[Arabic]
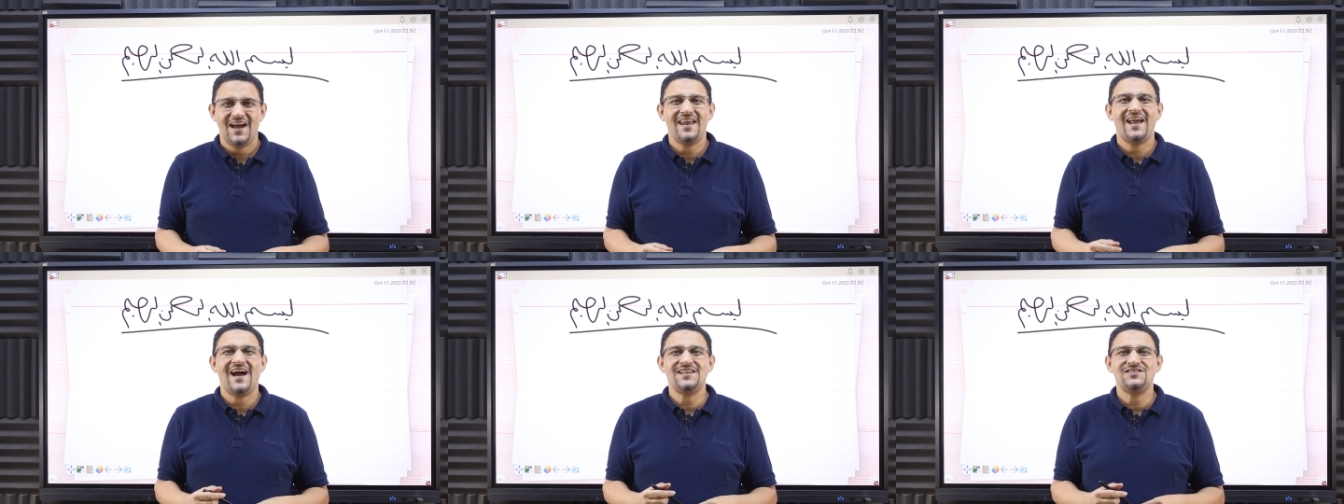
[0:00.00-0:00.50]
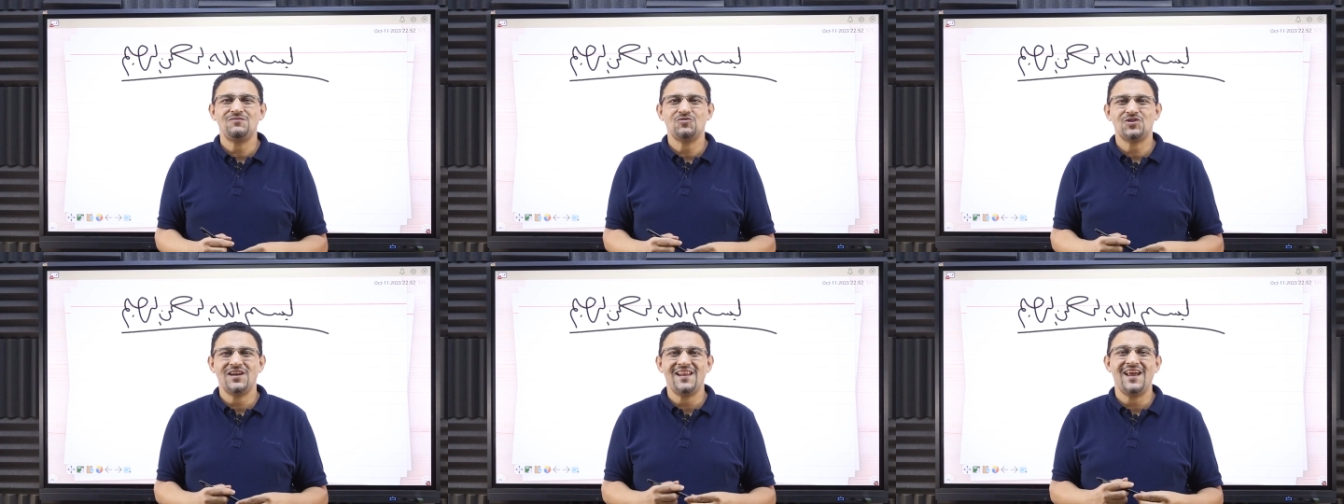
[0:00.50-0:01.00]
انا عندي
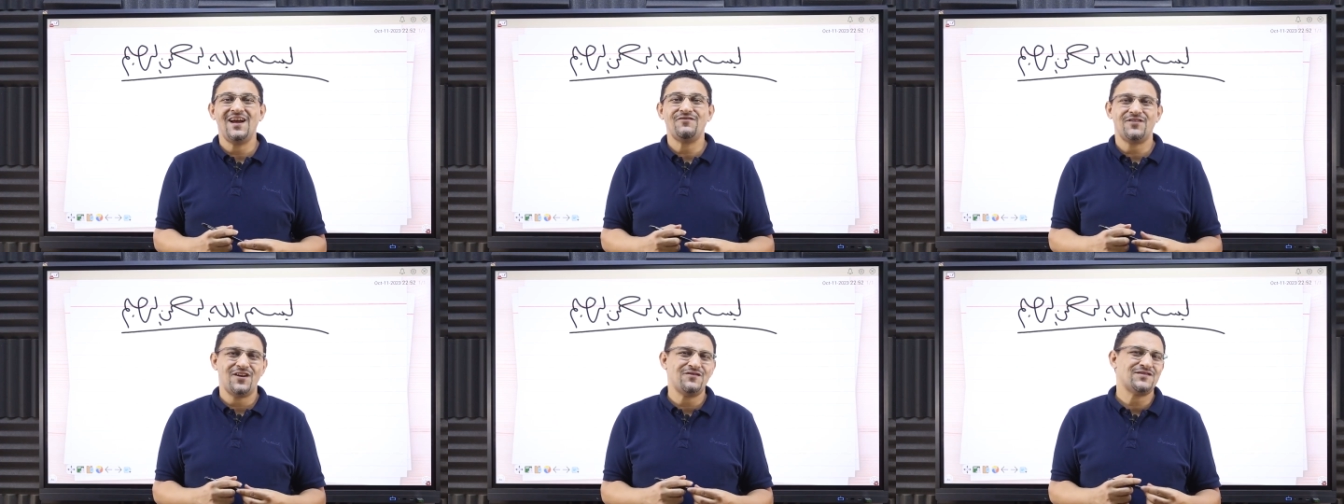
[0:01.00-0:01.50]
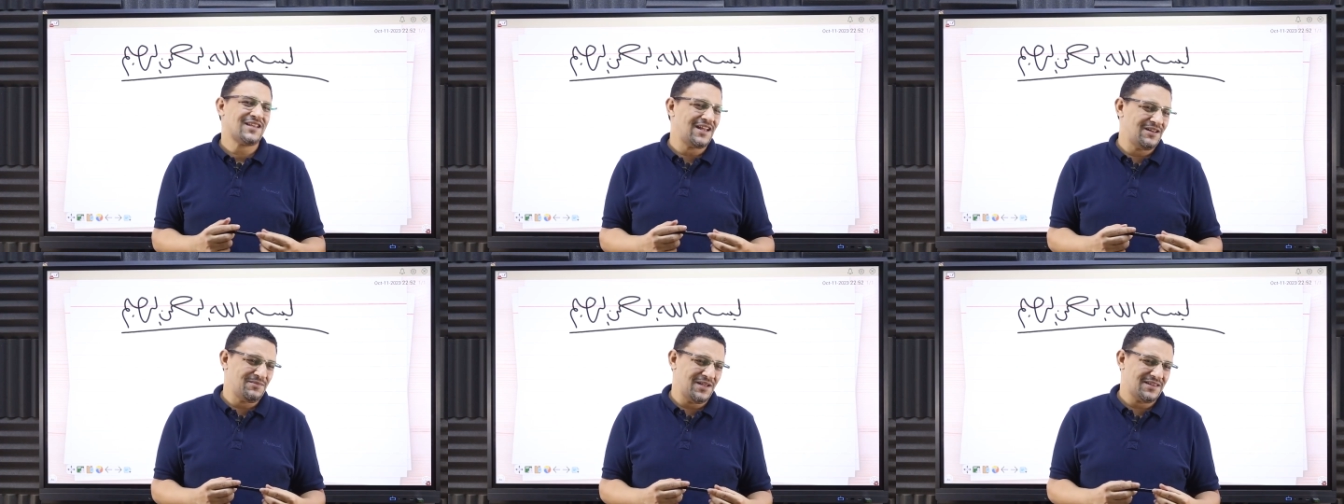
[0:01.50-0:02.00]
مشكله في حفظ
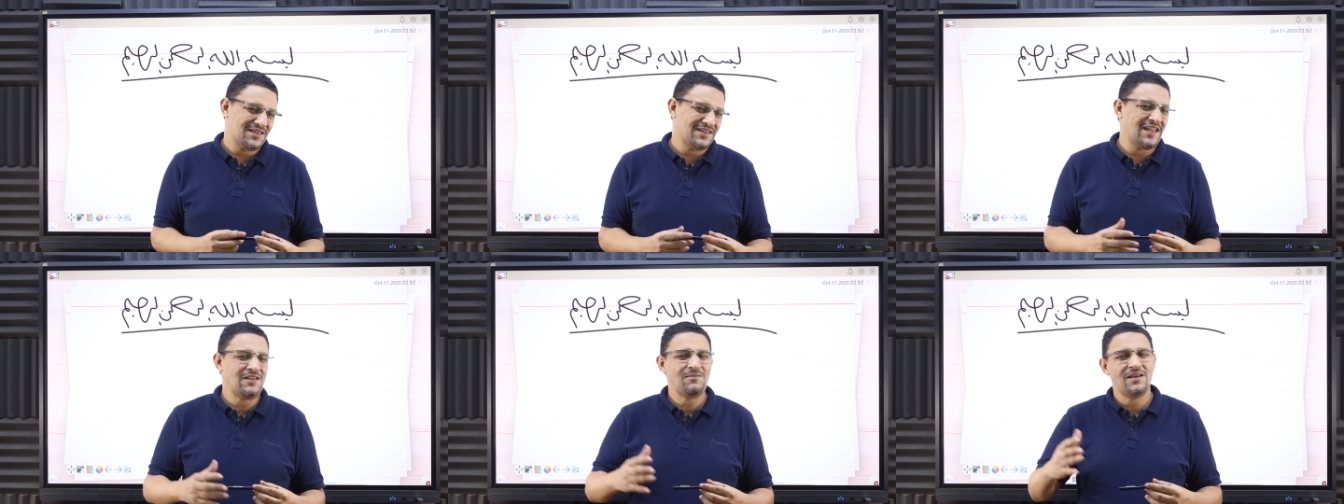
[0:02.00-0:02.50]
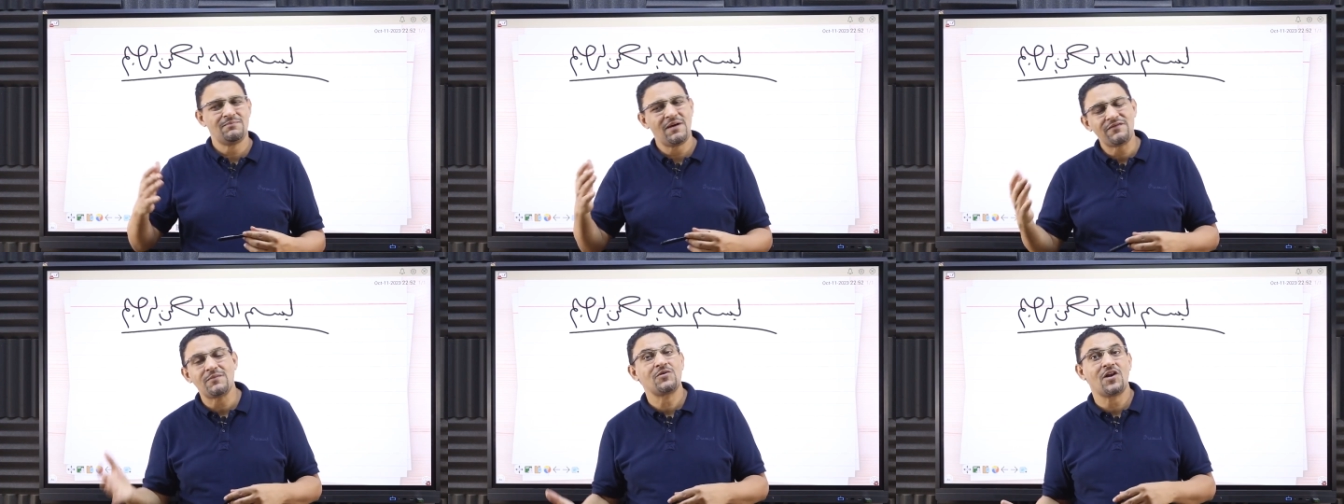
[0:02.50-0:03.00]
الكلمات، دايما
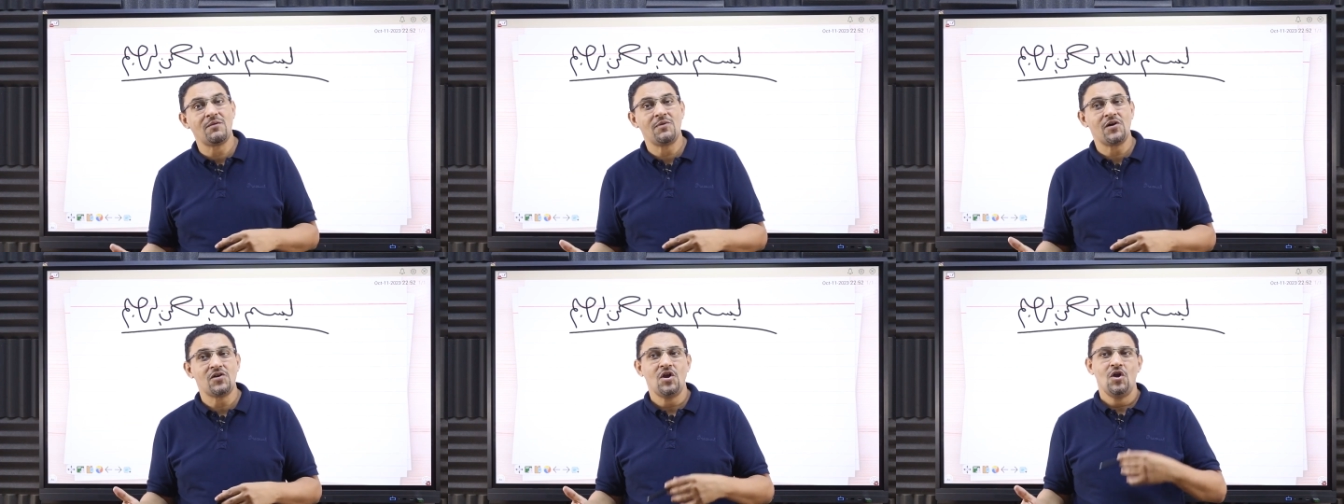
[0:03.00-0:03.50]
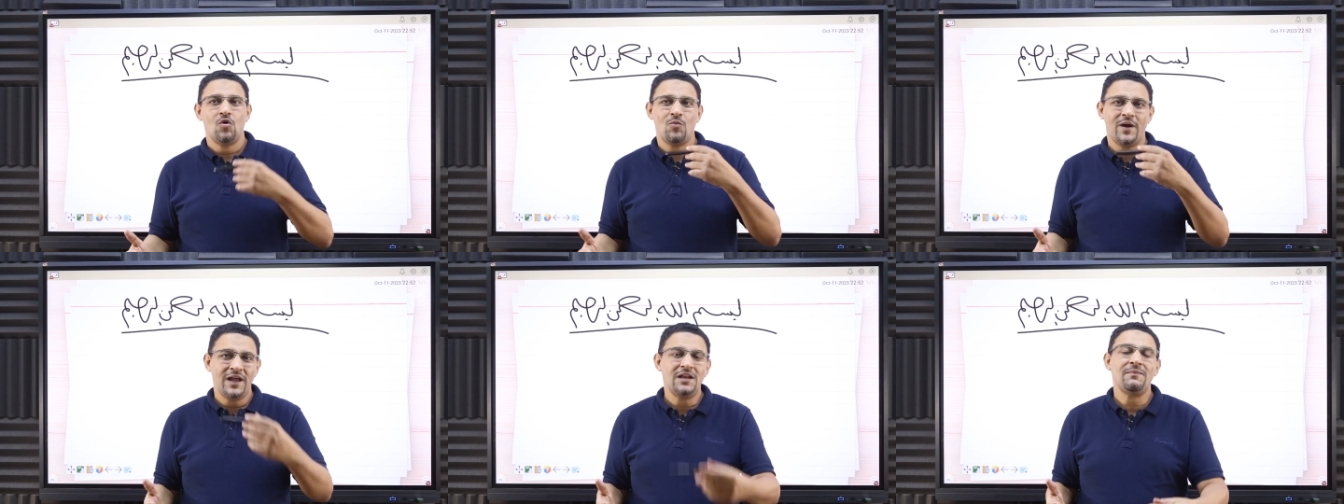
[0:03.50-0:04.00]
بفهم جرامر
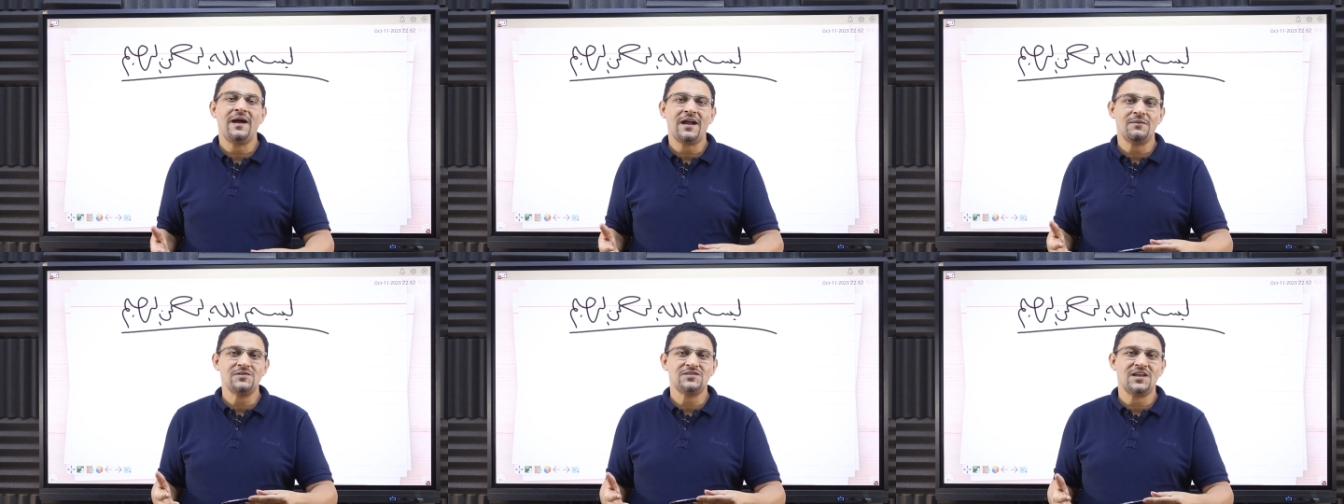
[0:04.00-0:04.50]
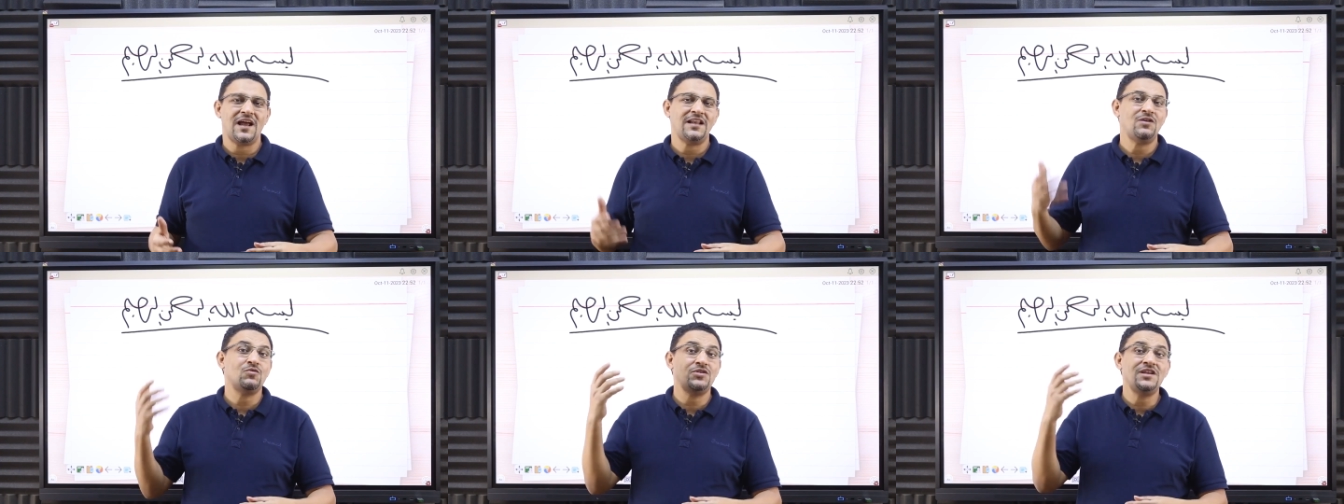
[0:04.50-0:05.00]
وبحل معاك يا مستر
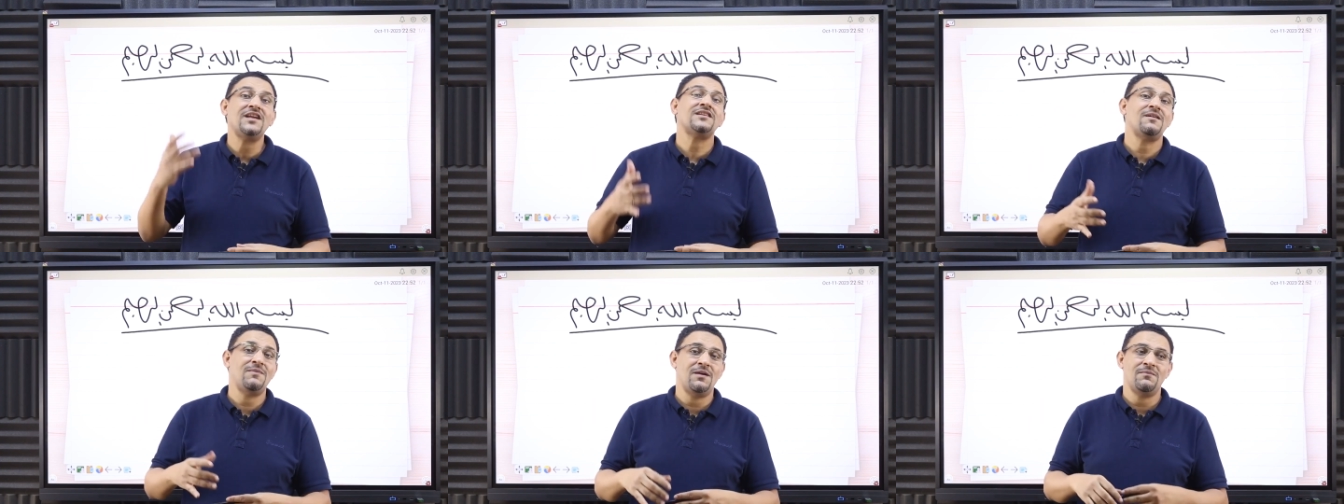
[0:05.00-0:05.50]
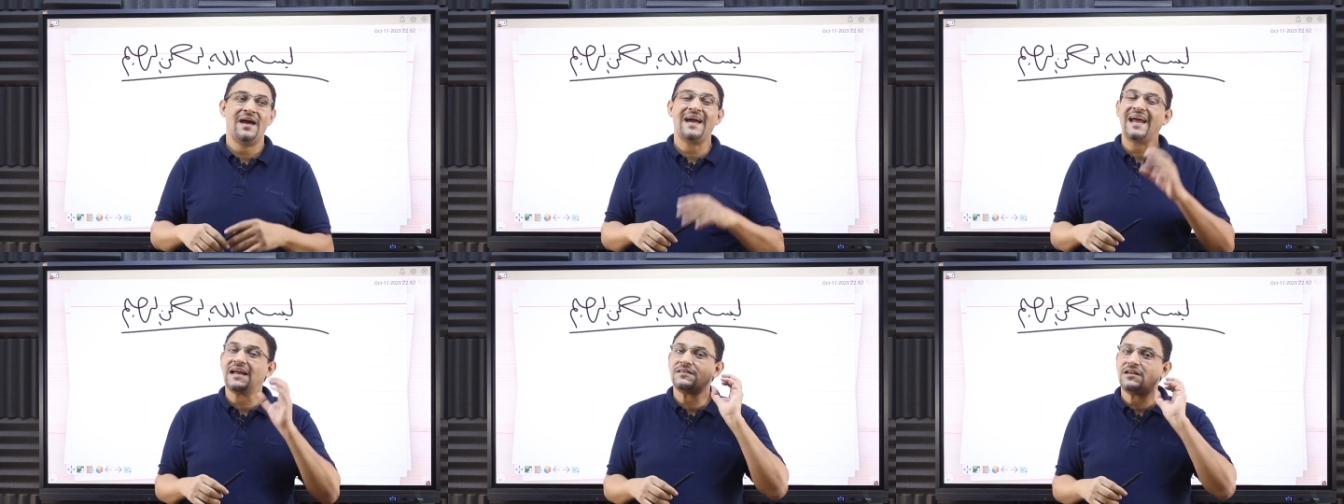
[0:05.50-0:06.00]
عليه والدنيا تمام،
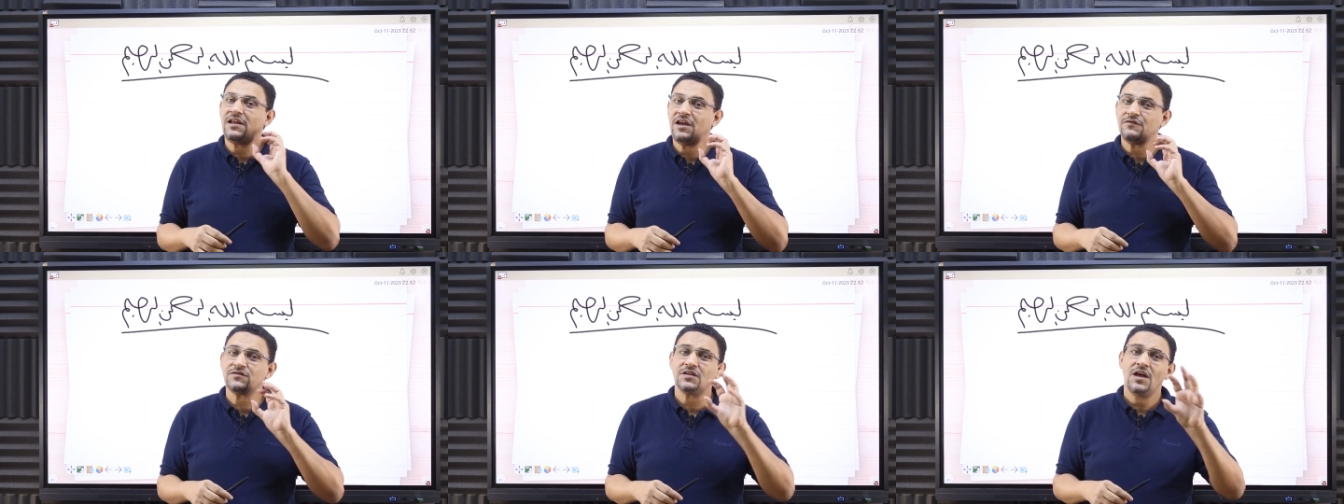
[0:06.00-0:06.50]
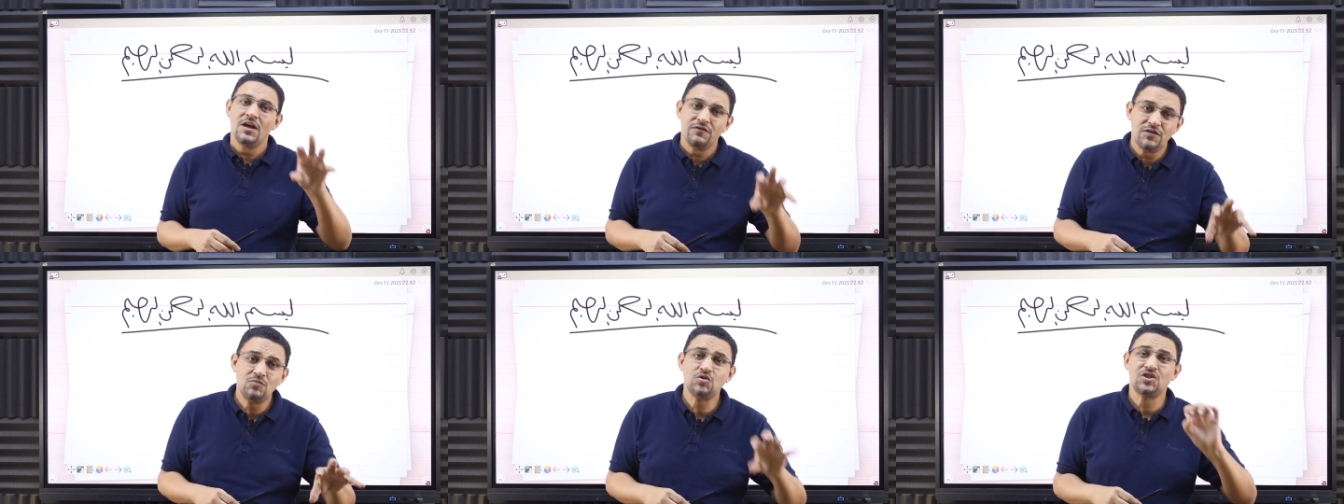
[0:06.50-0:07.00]
اجي عند الحفظ
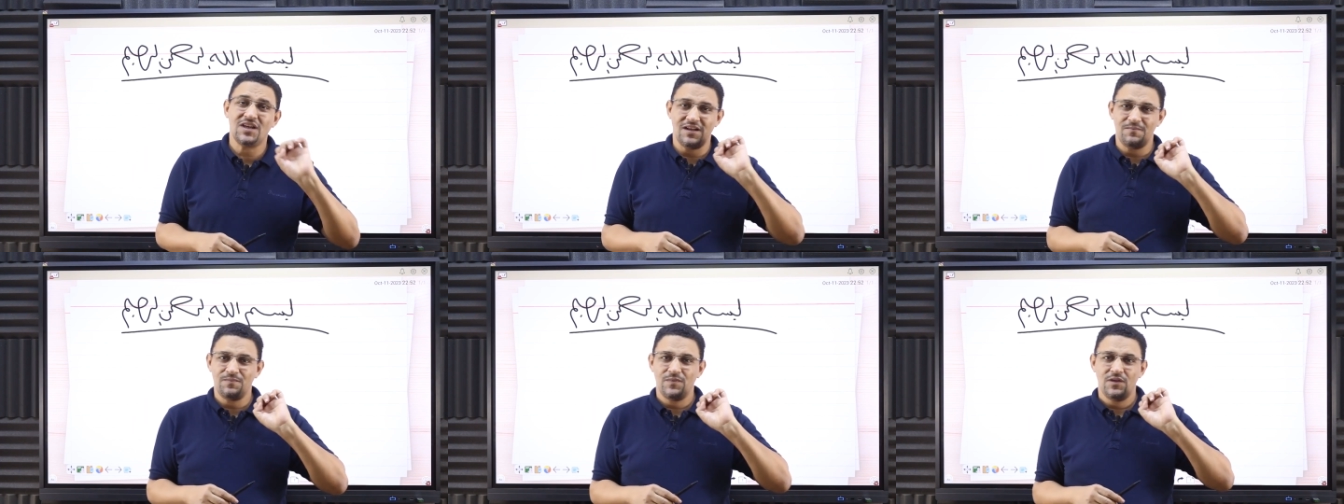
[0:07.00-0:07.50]
في مشكله.